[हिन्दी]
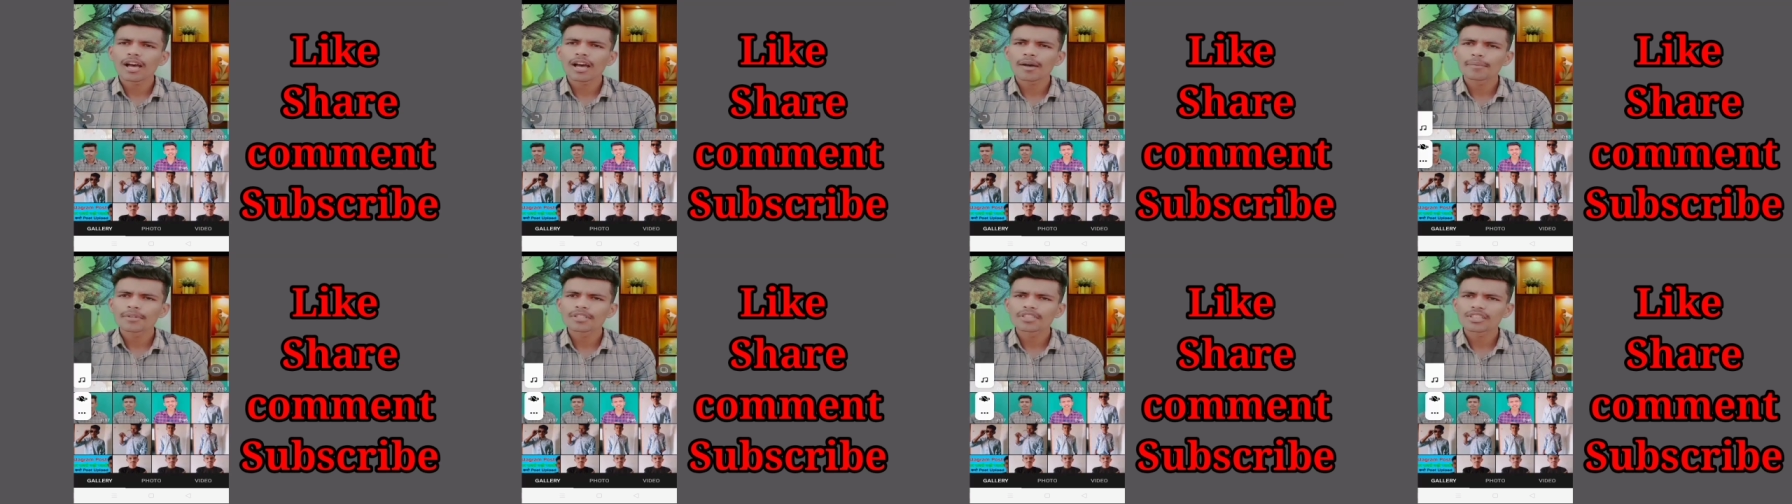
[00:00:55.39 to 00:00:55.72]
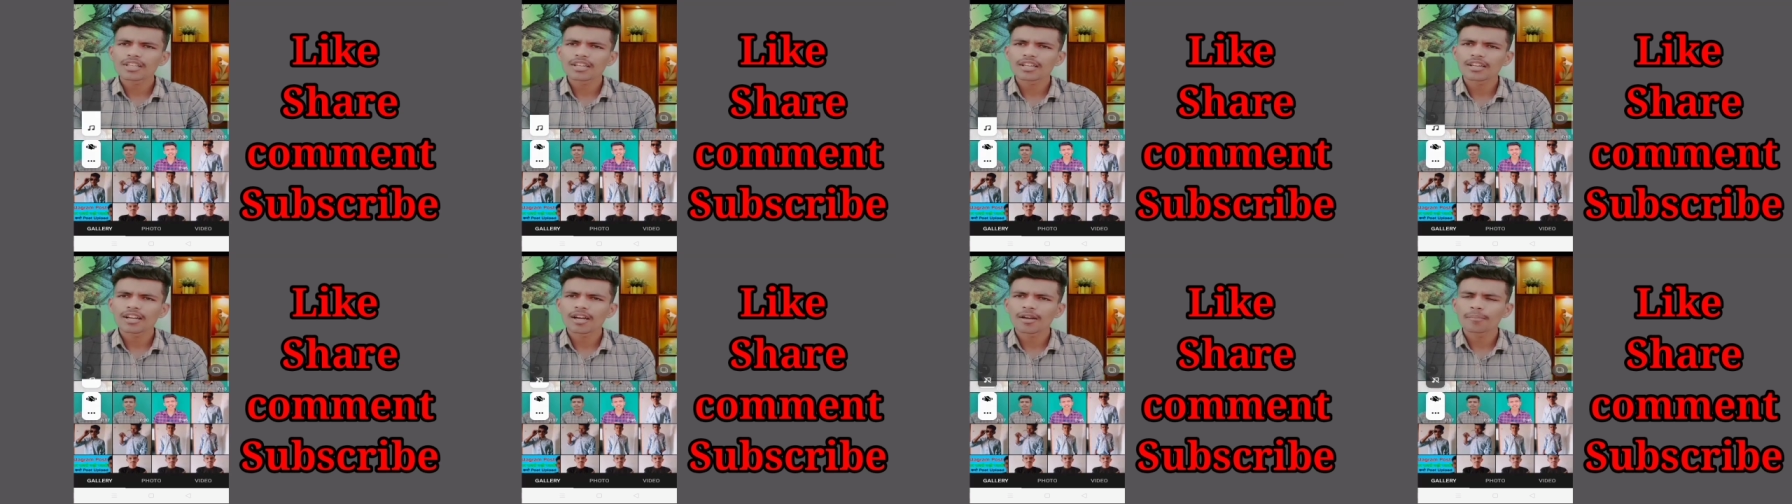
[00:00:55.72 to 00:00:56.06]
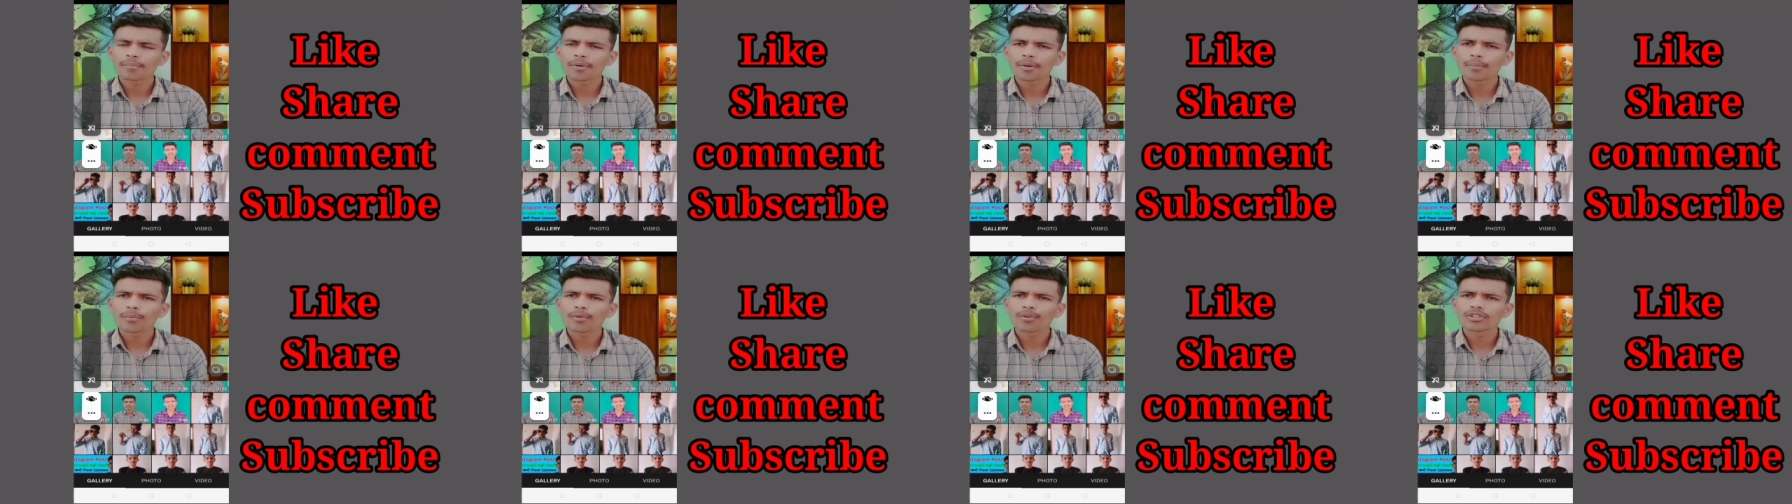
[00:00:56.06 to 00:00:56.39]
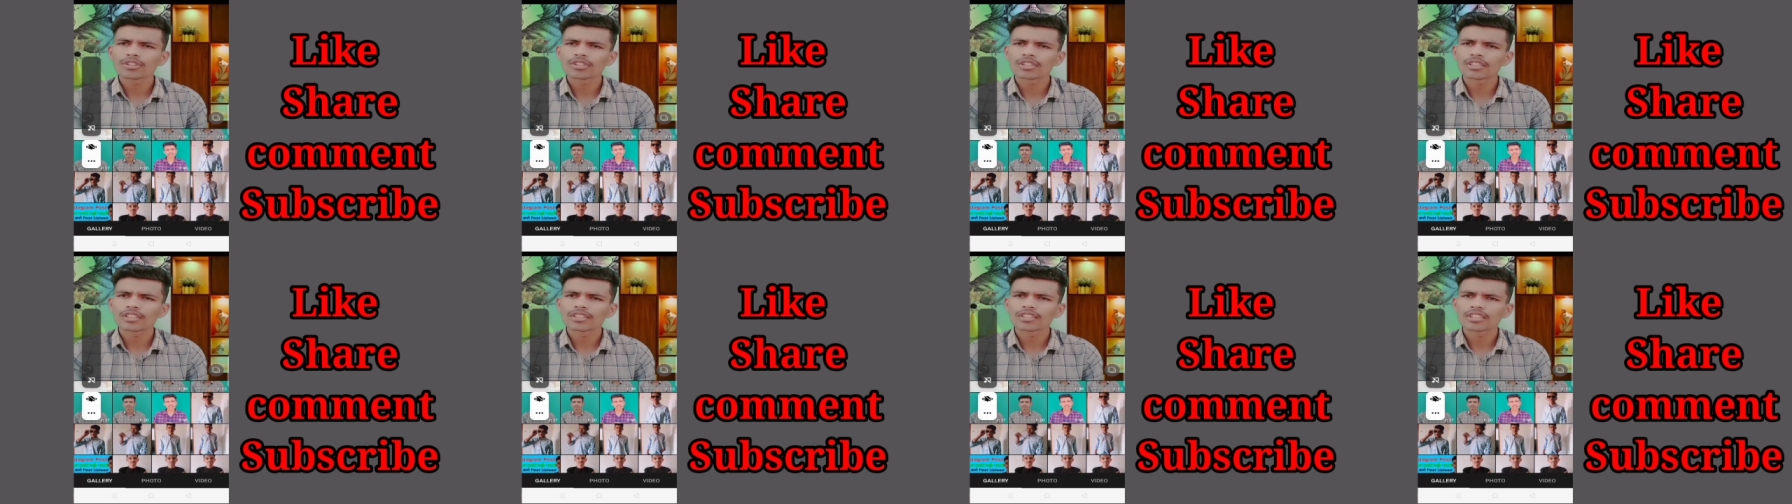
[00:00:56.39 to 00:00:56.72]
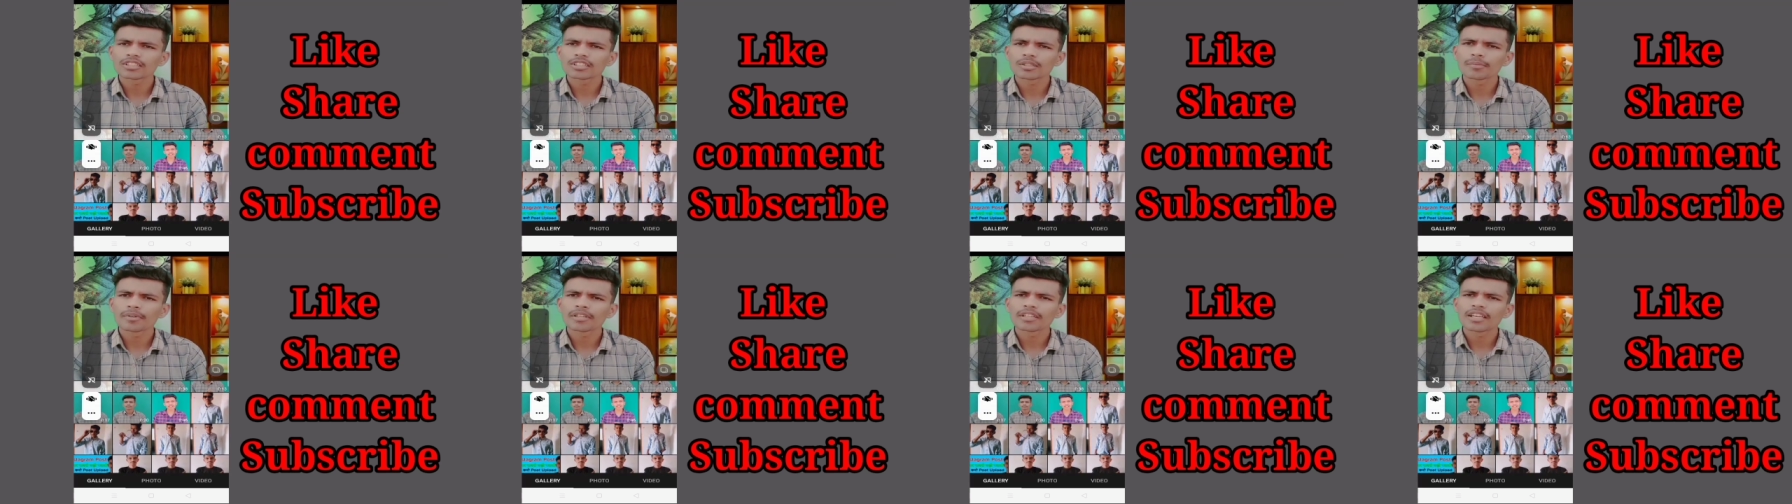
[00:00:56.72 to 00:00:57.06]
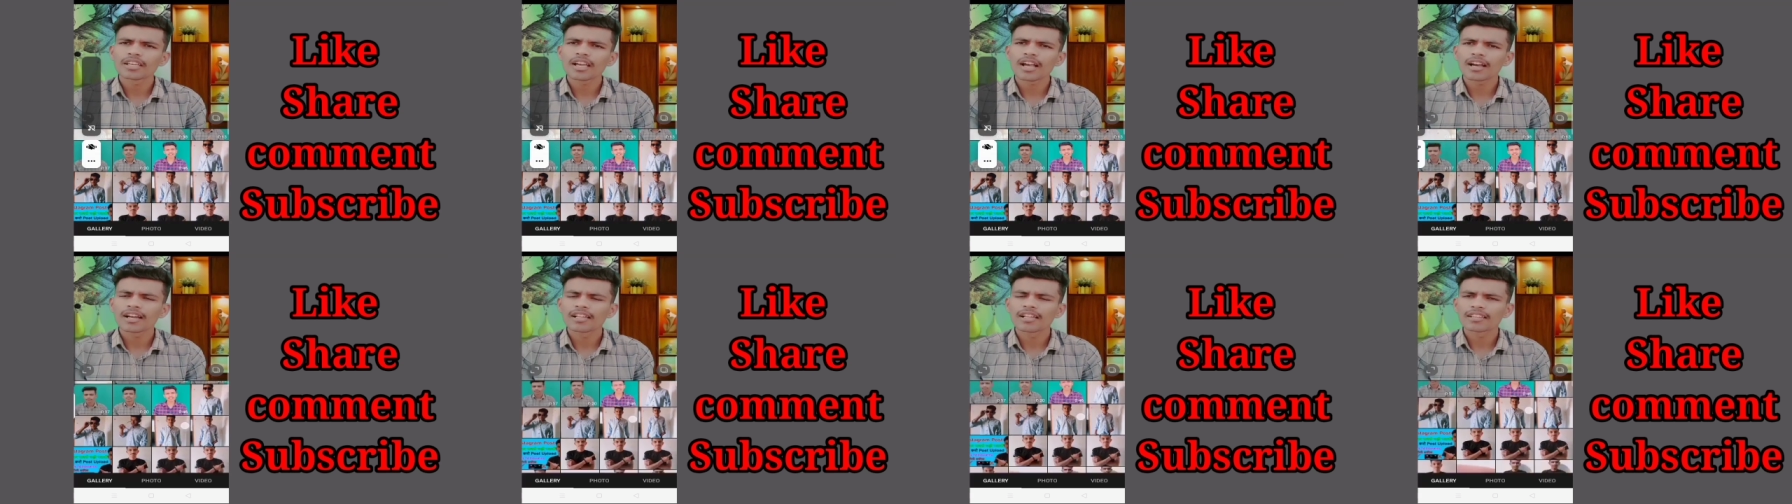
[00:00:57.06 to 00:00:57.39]
आप इंस्टाग्राम ये यहाँ पर
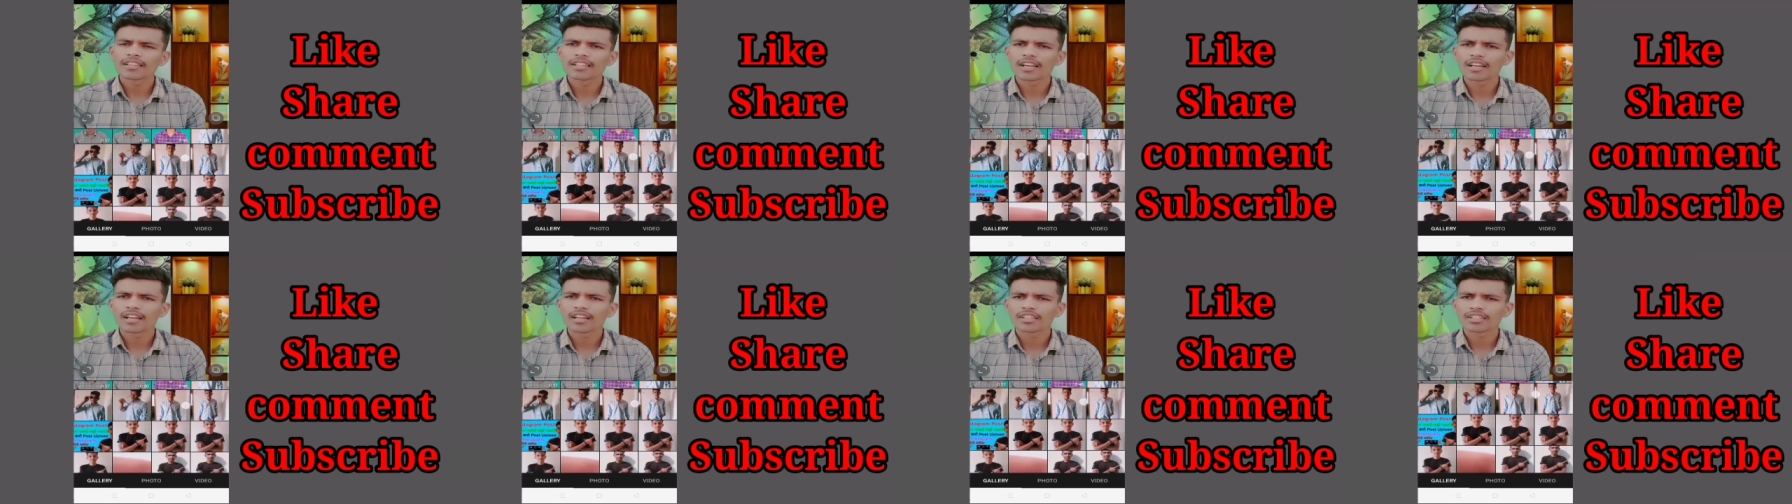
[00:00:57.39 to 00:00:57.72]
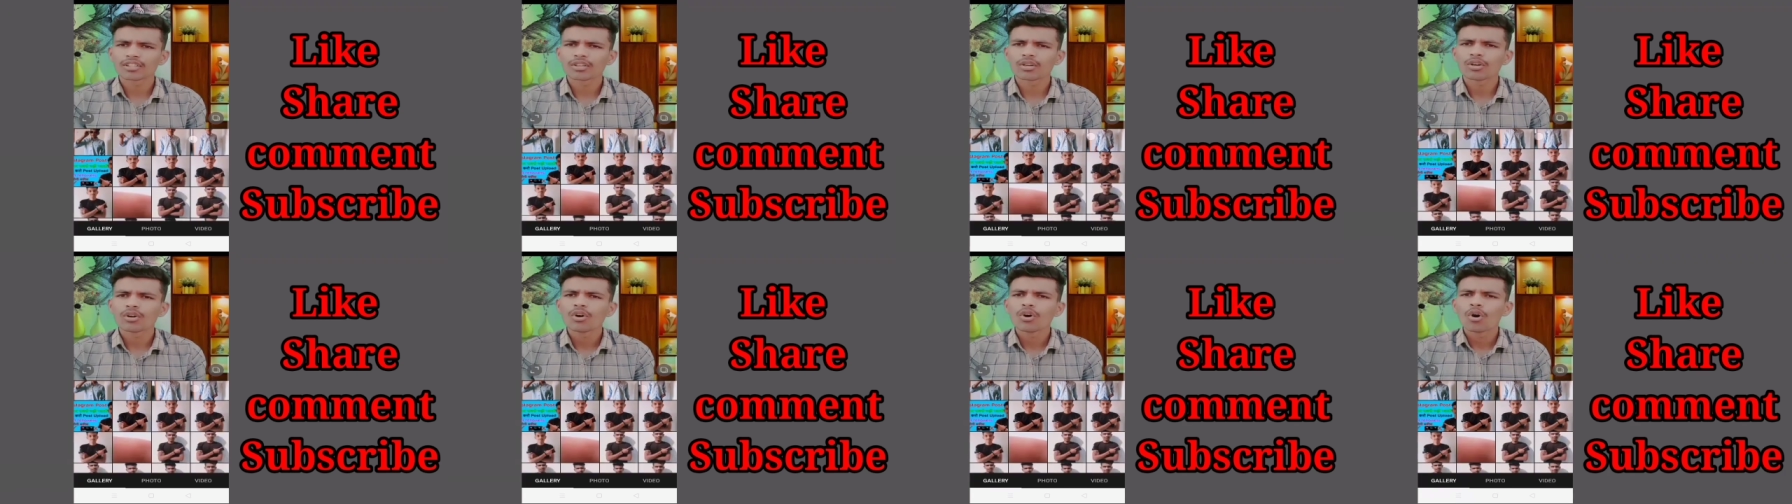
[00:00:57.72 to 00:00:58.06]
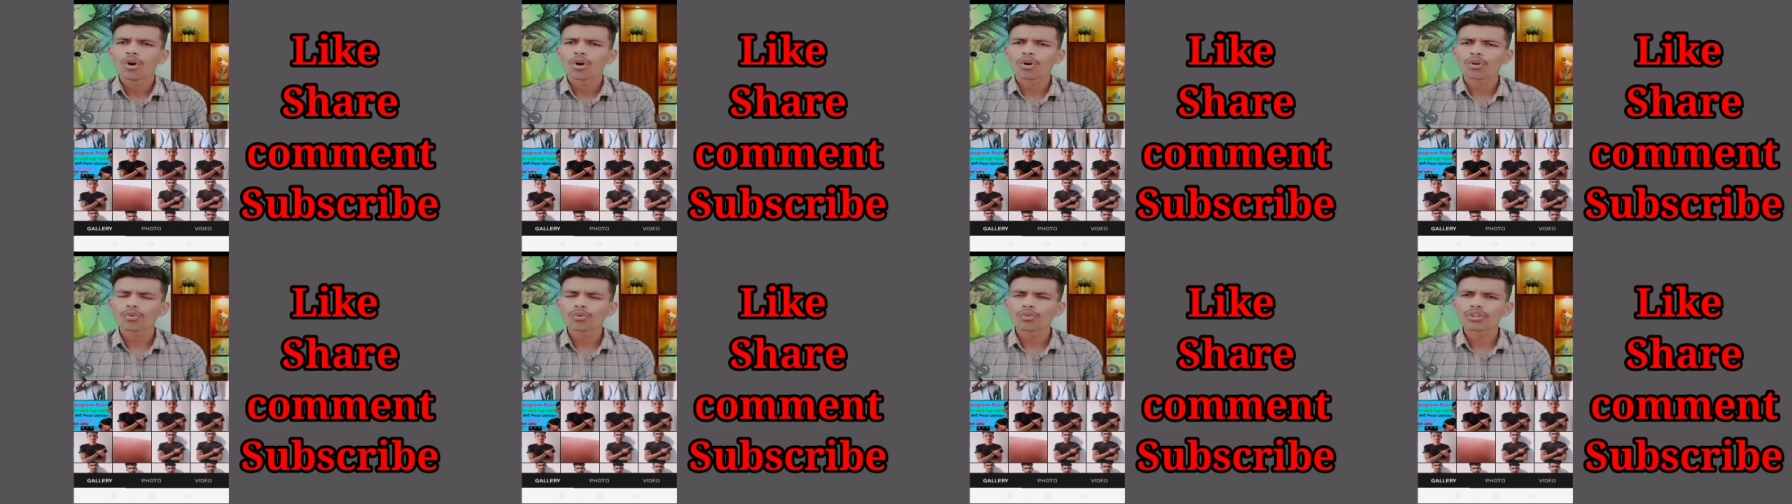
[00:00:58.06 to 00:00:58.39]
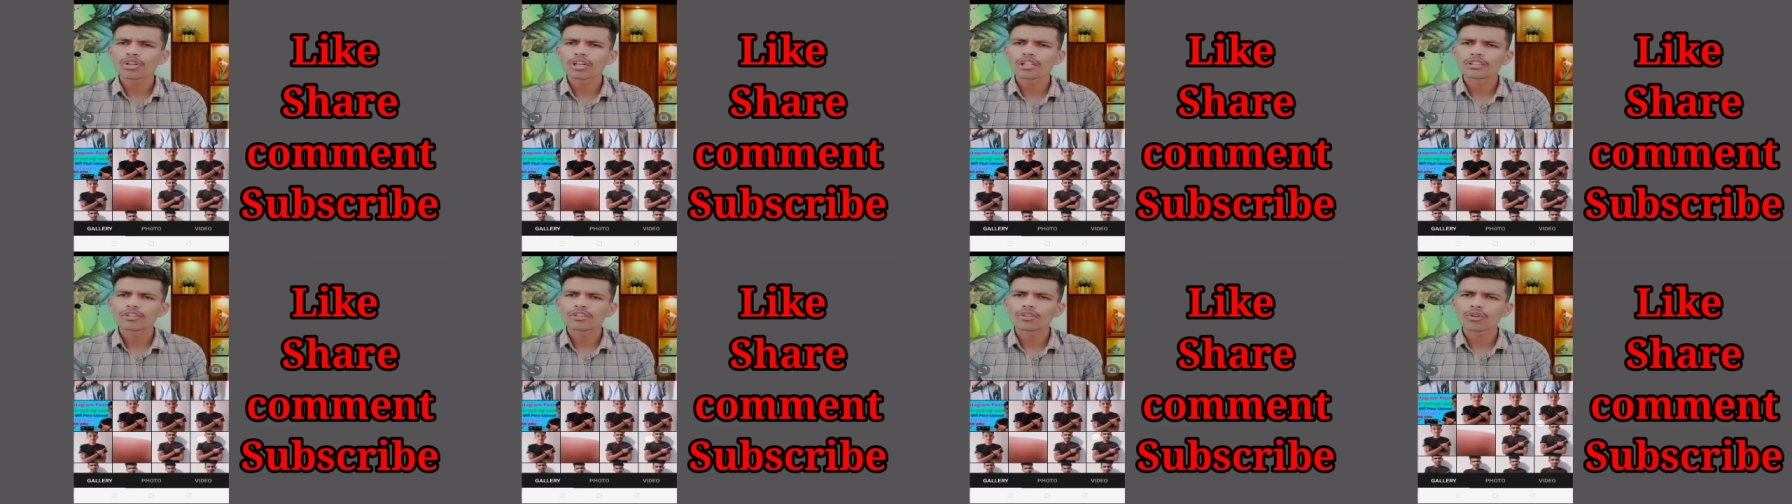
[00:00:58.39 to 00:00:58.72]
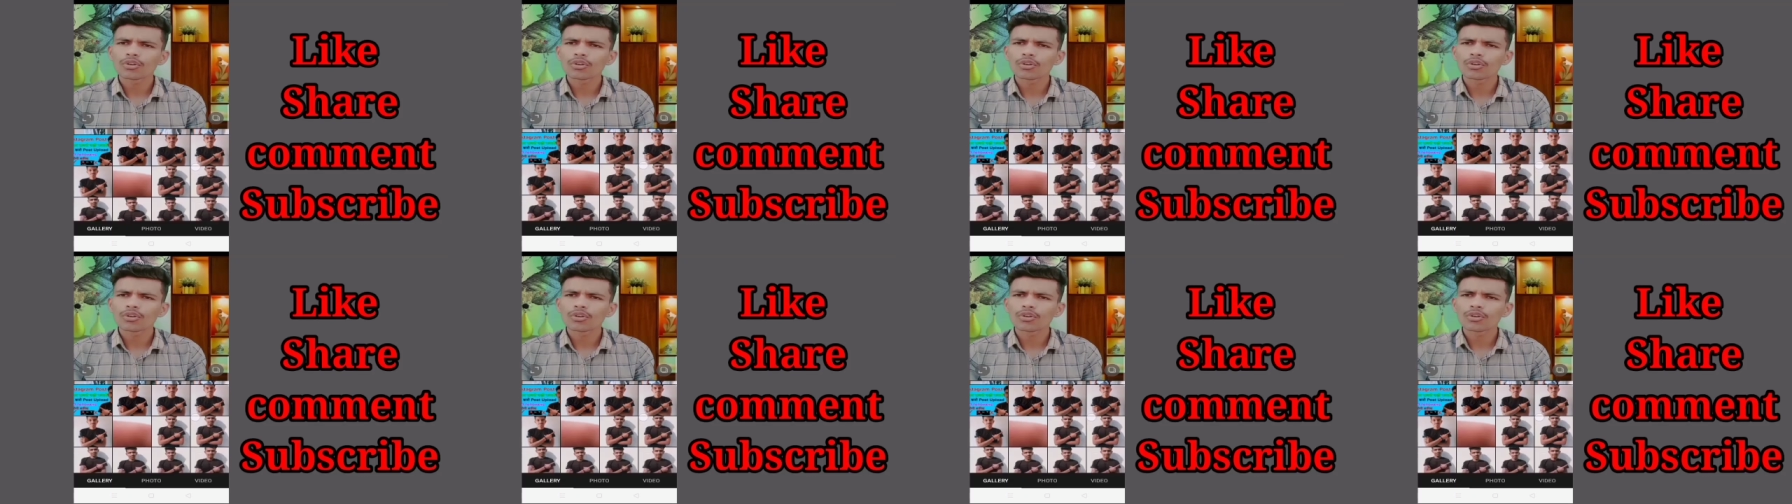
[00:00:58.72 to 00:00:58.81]
साइलेंट कर दिया है मैंने वीडियो और